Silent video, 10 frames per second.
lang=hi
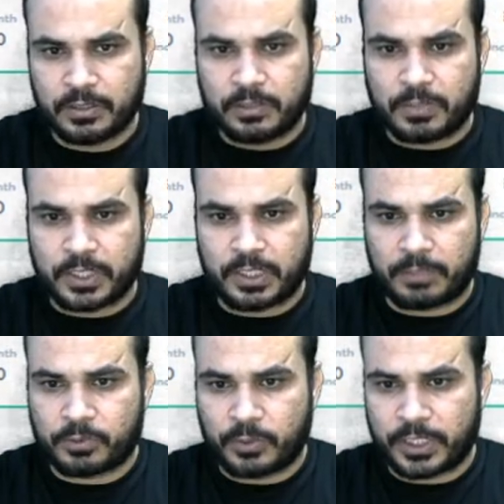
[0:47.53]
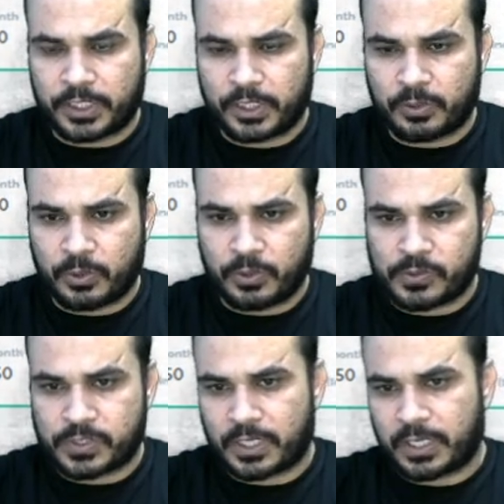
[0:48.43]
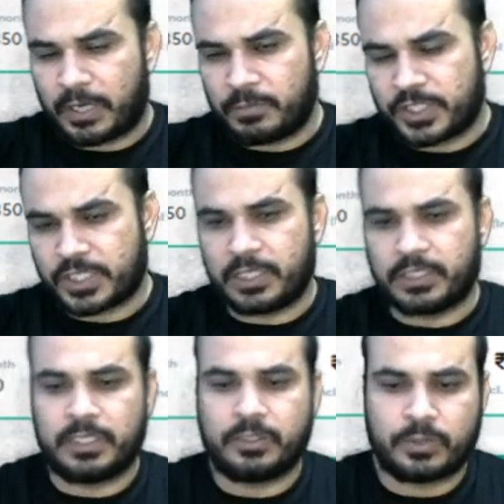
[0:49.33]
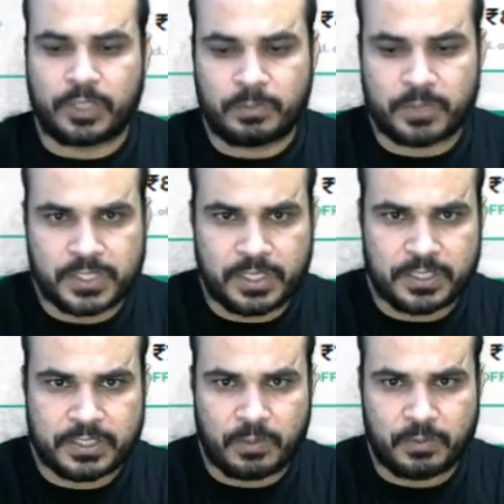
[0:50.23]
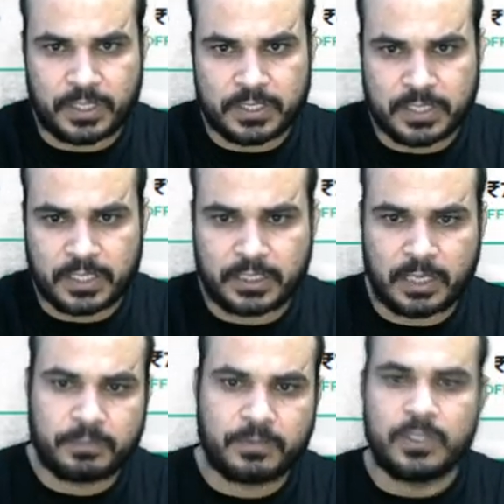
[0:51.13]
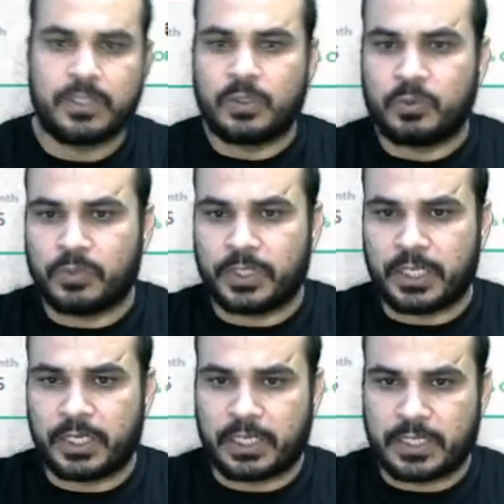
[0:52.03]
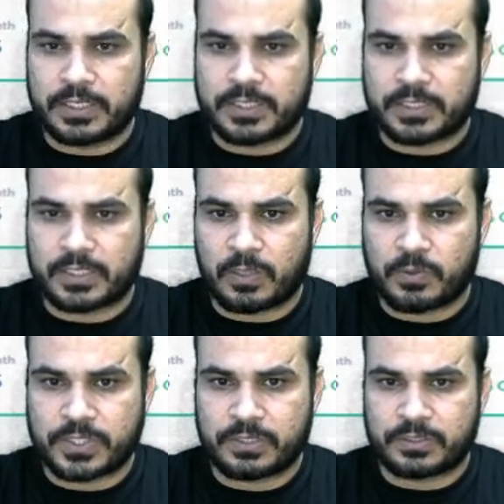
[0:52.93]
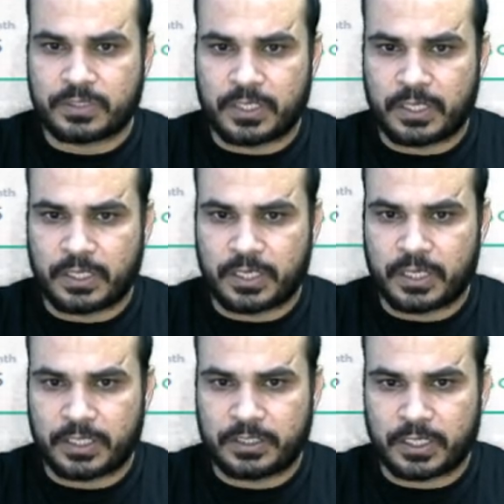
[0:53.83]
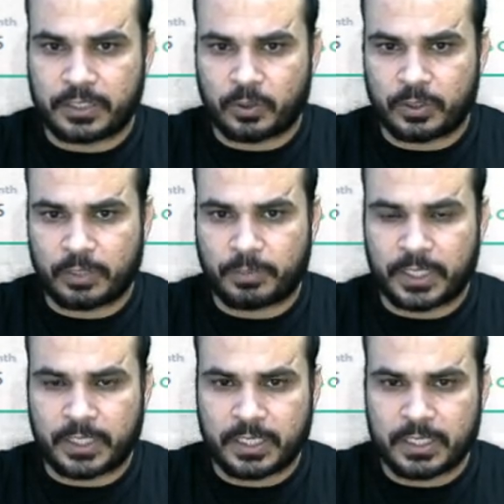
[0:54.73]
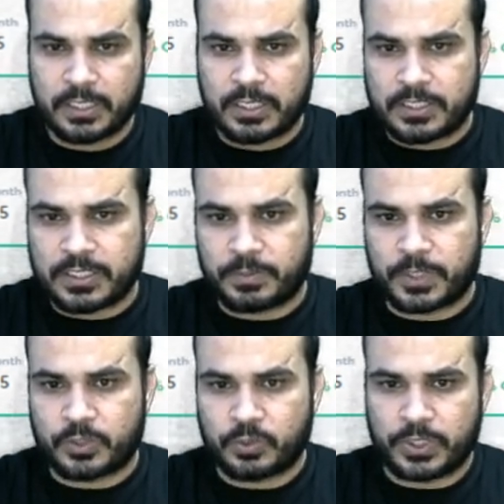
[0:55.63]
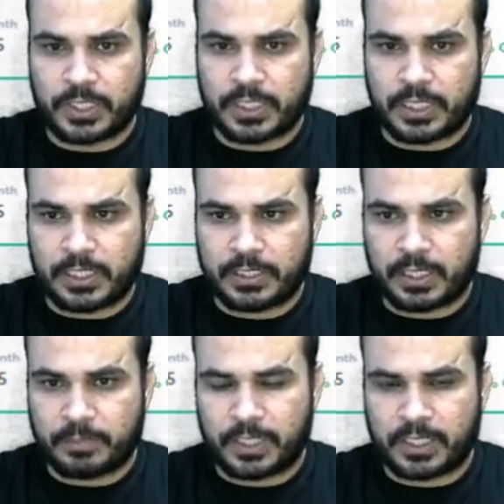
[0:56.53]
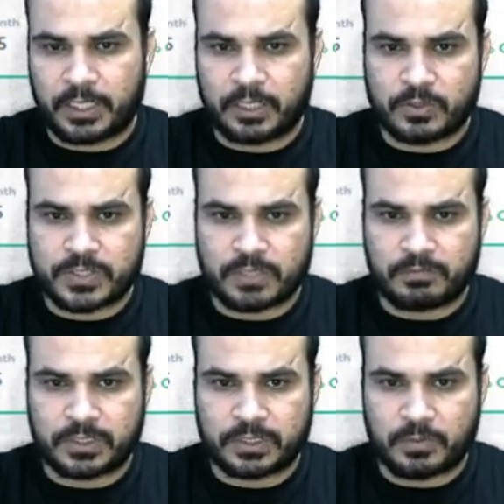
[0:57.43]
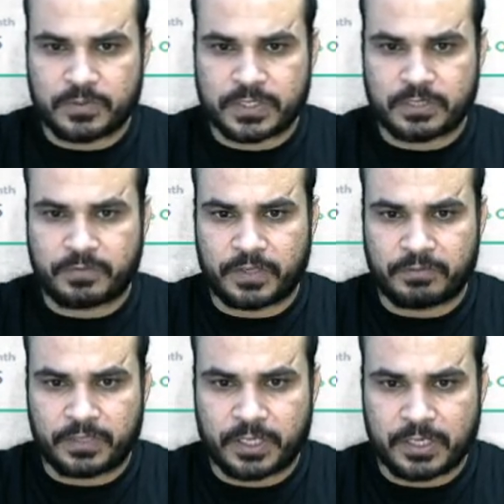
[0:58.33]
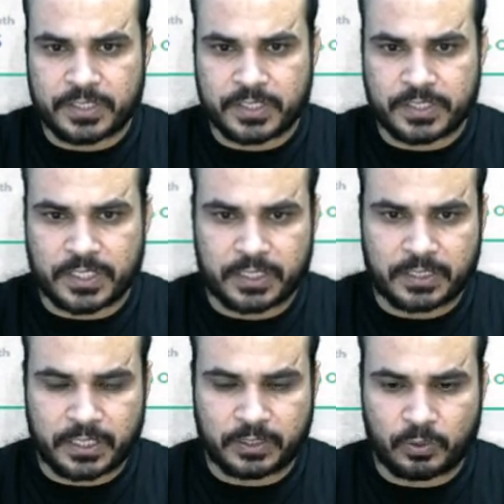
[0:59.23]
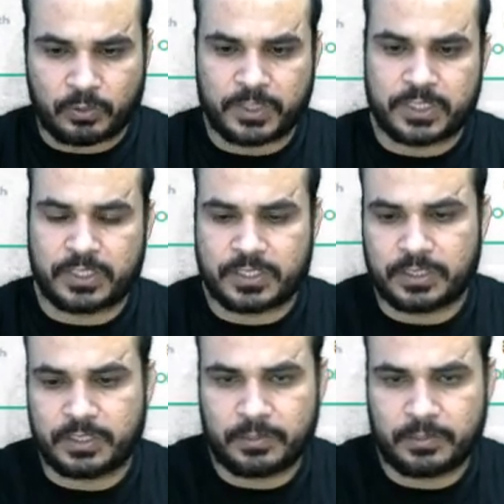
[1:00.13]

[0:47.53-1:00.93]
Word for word: बट यदि आप फोलिया टेन कोड यूज़ करके एडमिशन लेते हैं तो टेन परसेंट डिस्काउंट के साथ आप वन ईयर के लिए सिक्स थाउजेंड थ्री हंड्रेड के अंदर एनरोल कर पाएंगे जबकि टू ईयर के लिए यदि आप देखेंगे तो सेवन थाउजेंड फाइव हंड्रेड सिक्सटी के अंदर एनरोलमेंट कर सकते हैं